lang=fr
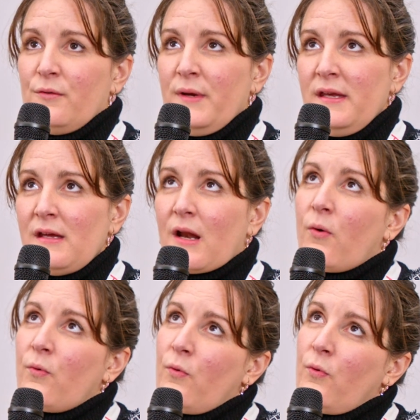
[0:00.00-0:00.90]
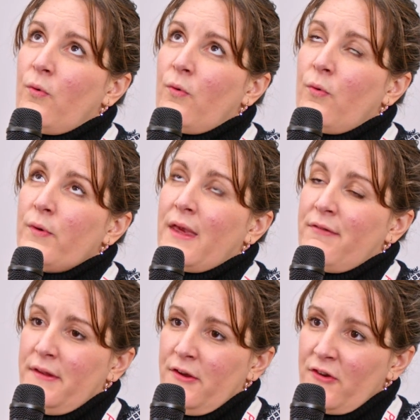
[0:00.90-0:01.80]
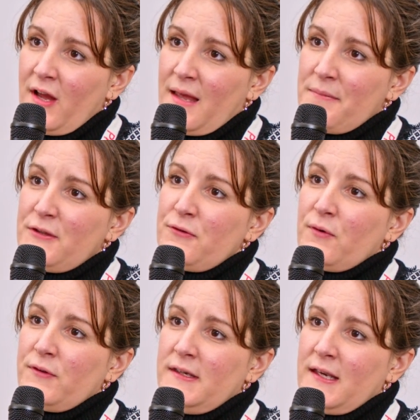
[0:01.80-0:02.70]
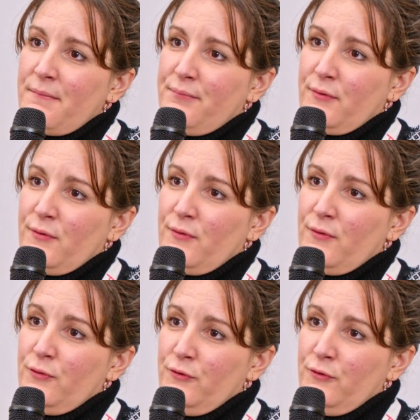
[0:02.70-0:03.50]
Oui, alors il y avait déjà la mission handicap euh,